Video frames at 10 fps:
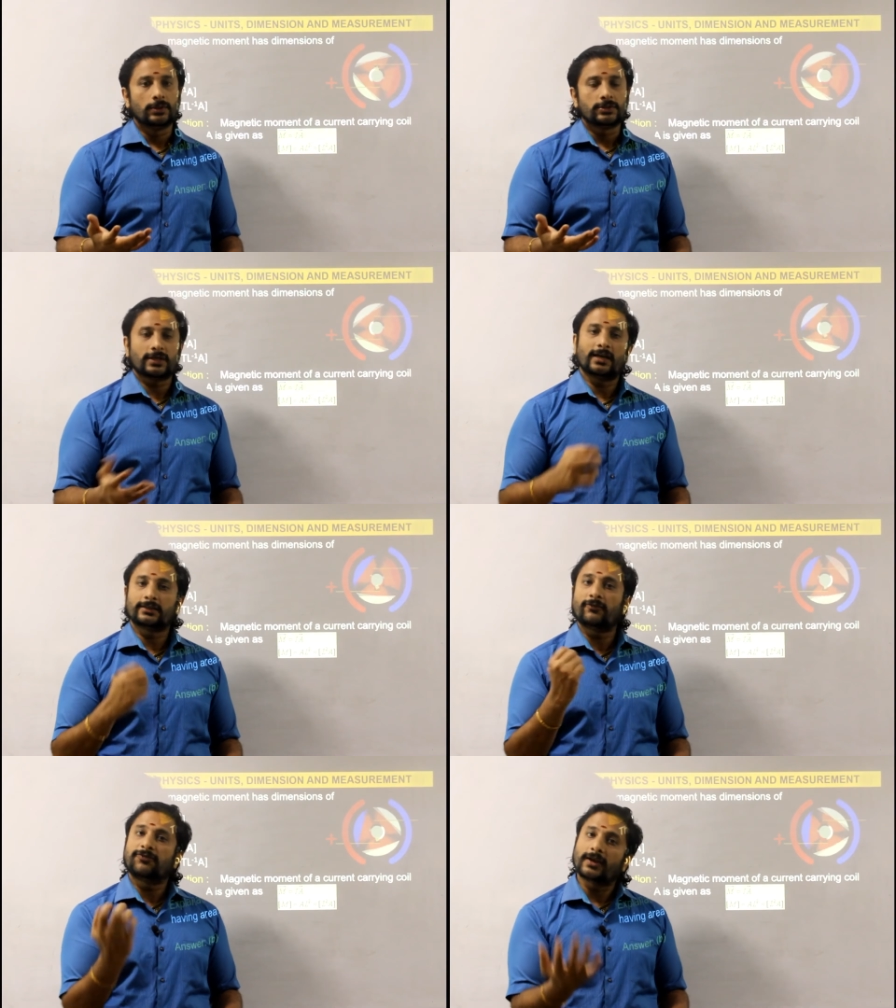சரி
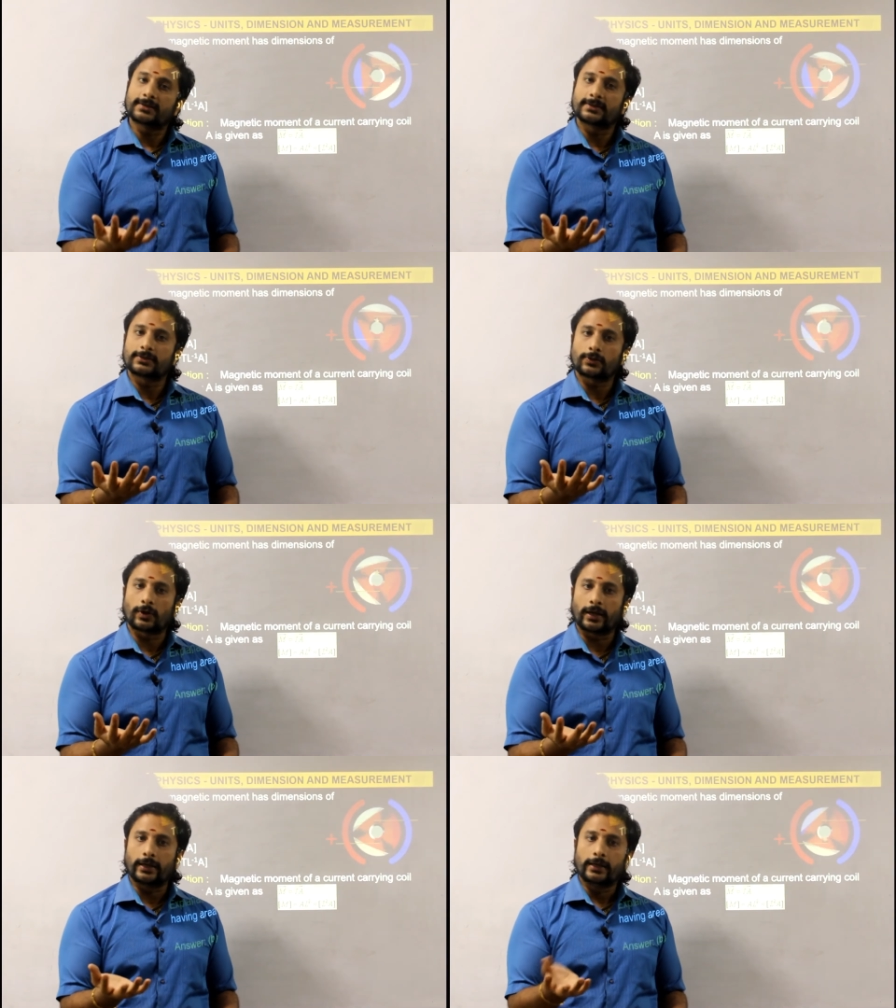அதுதான் ஃப்ளக்ஸ்ன்னு
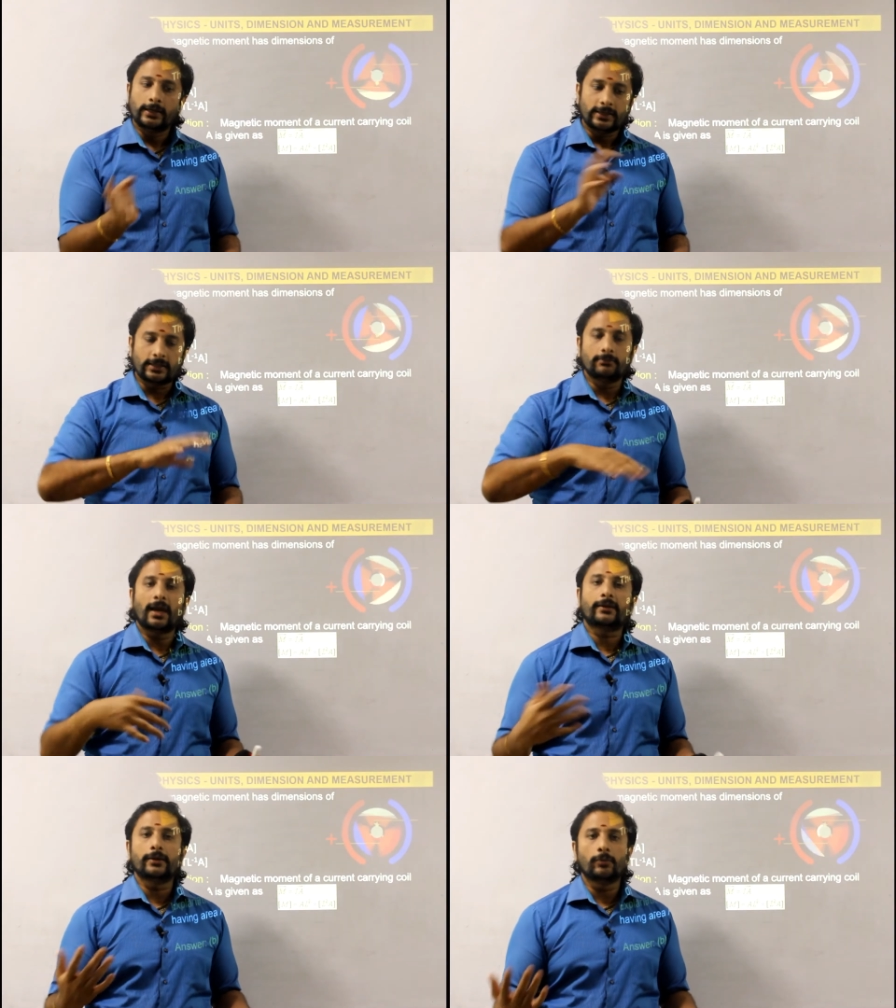சொல்றாங்க இது
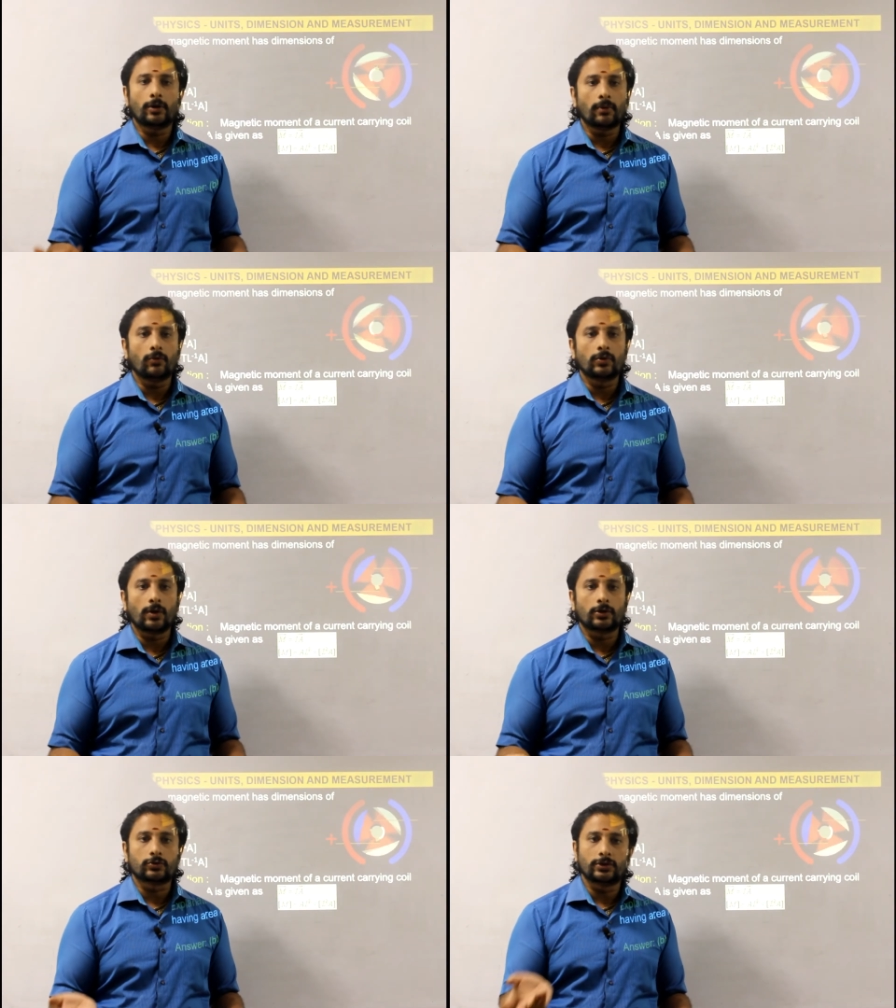மேக்னெட் மூலமா
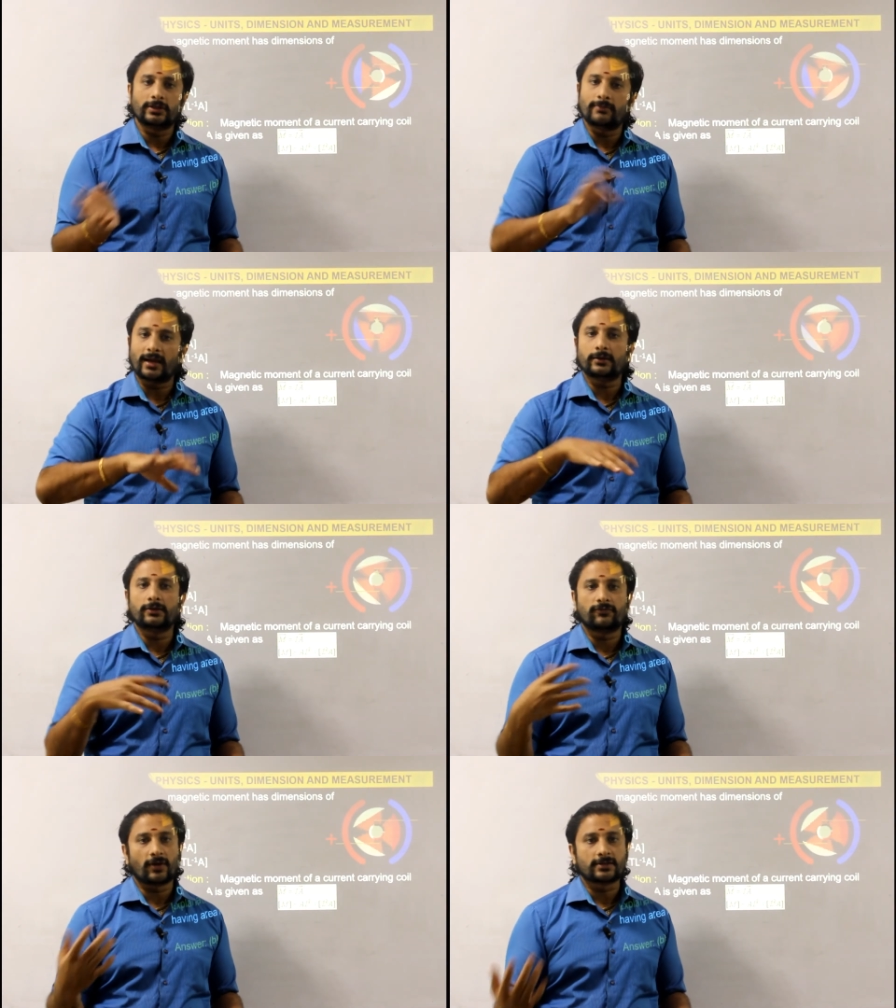உருவாகிறதோட இது
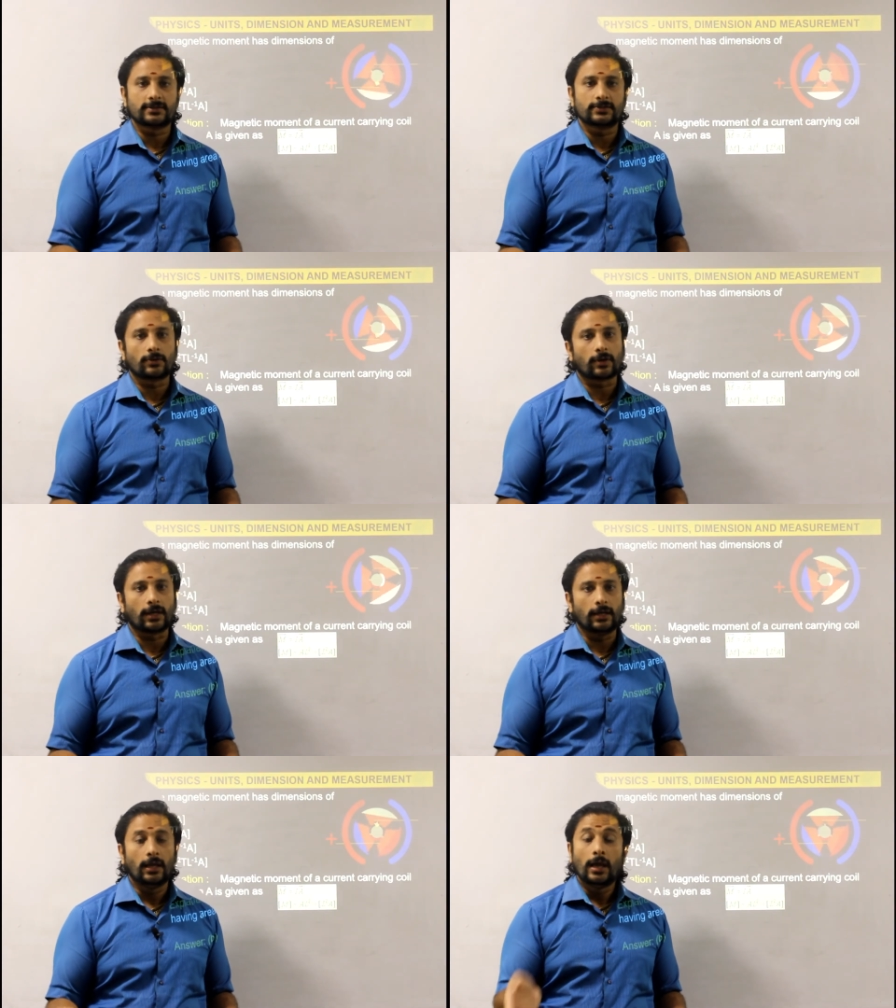மேக்னெட்டிக் ஃப்ளக்ஸ்ன்னு
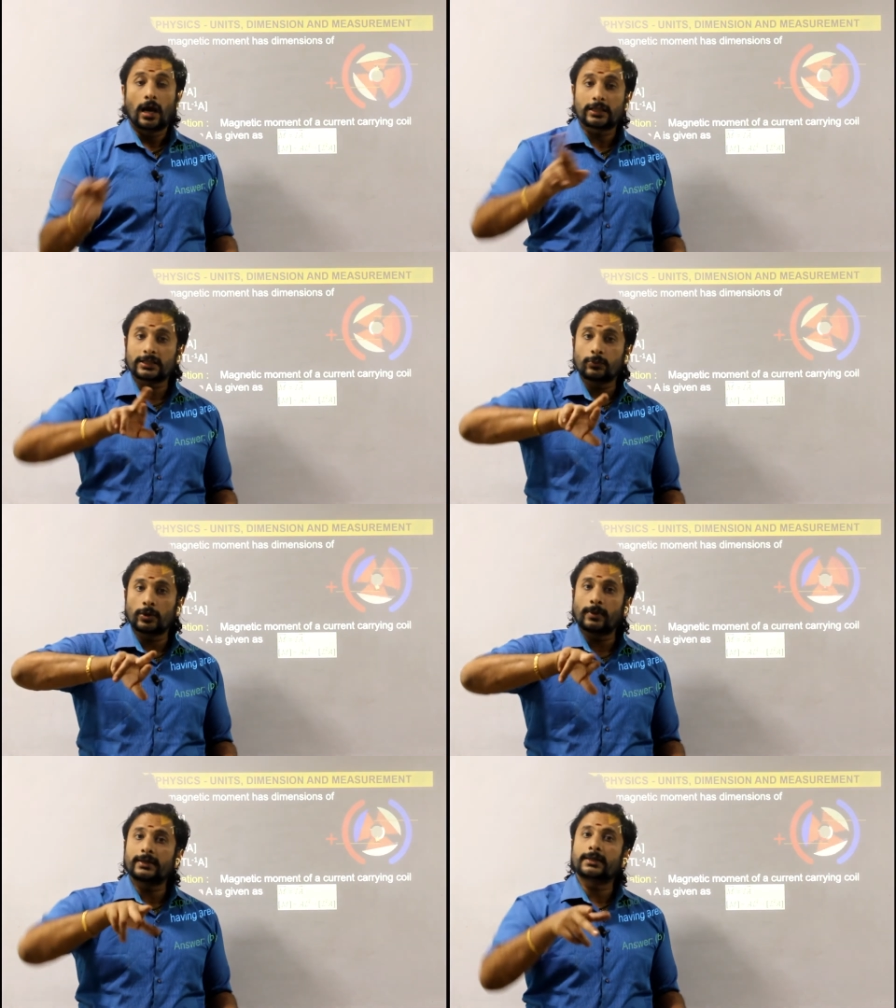சொல்றாங்க அதன்
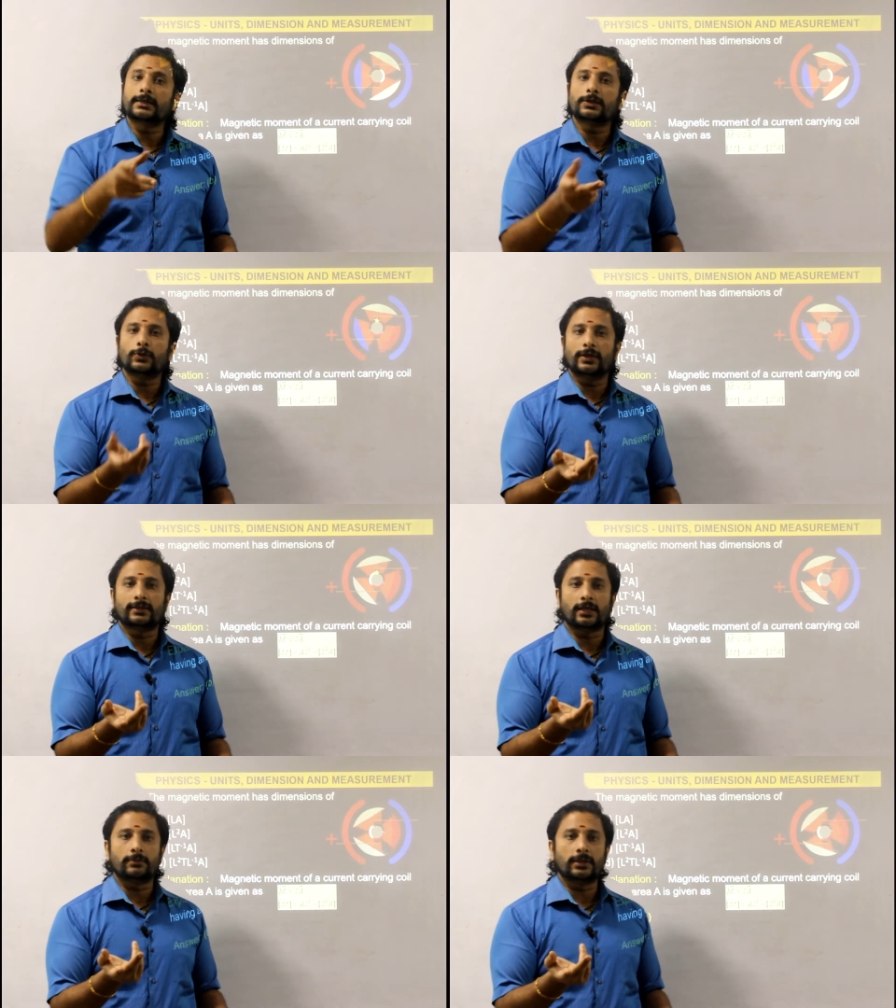மூலமா நகரக்கூடிய
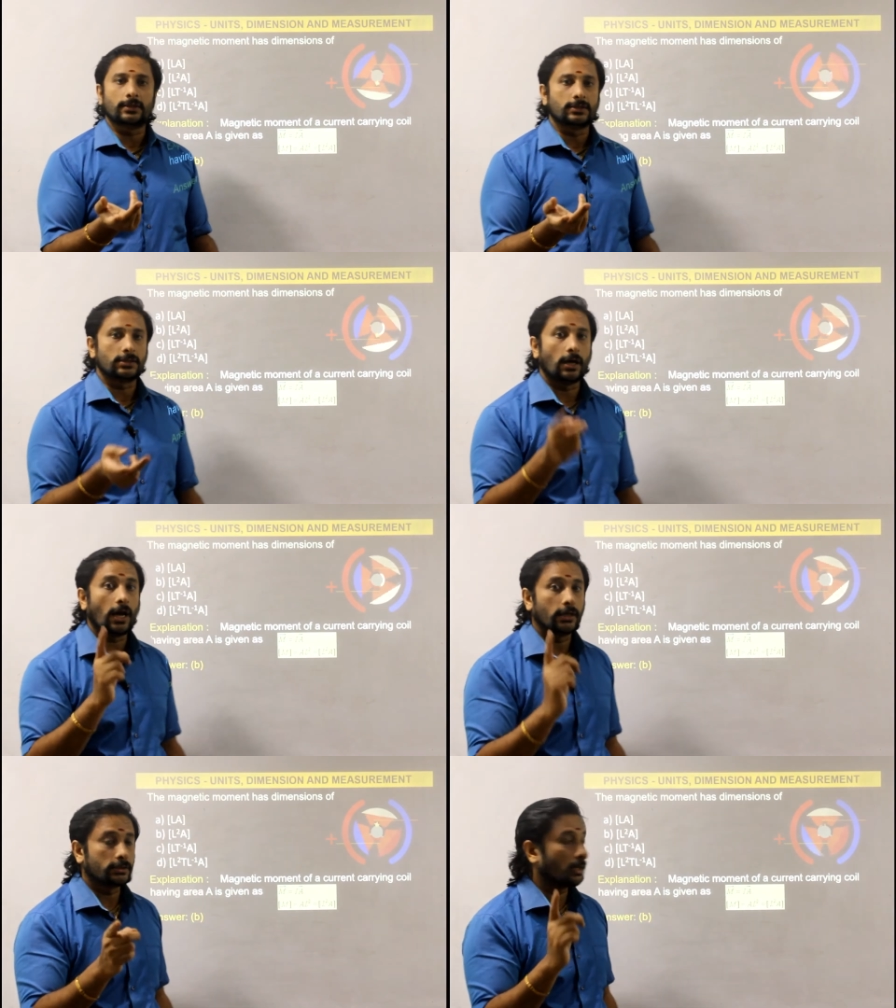தன்மை இருந்துச்சுன்னா
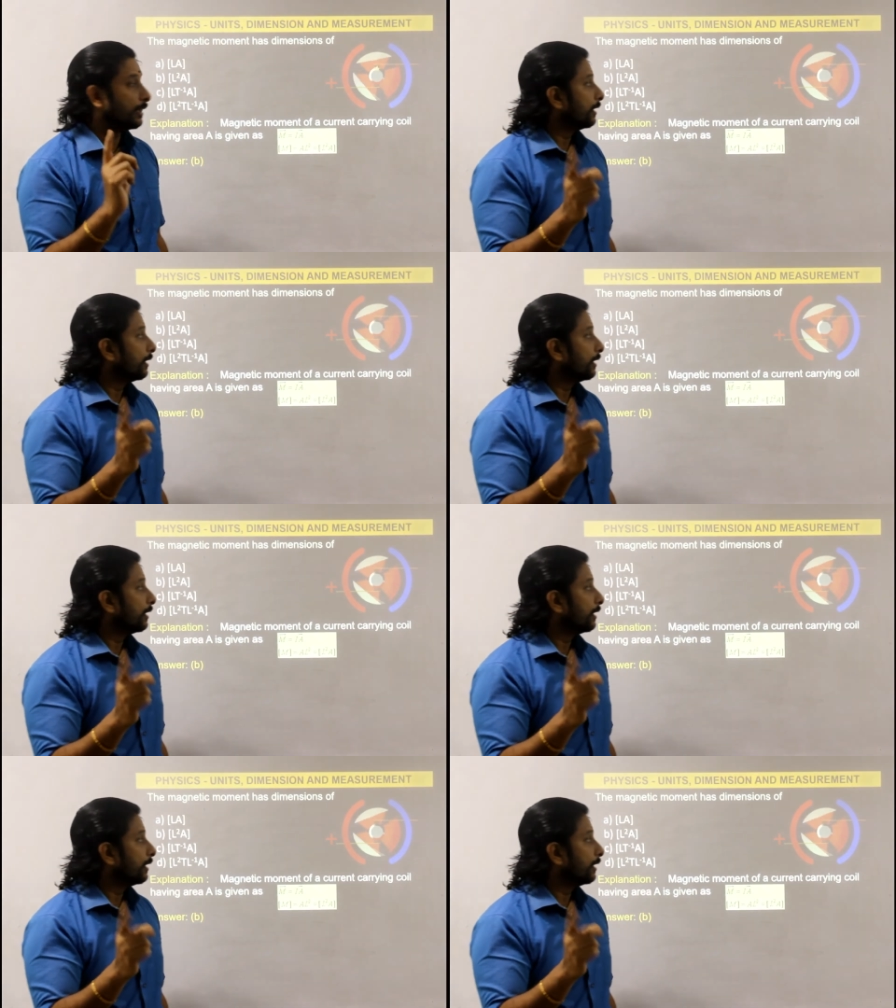அதுதான்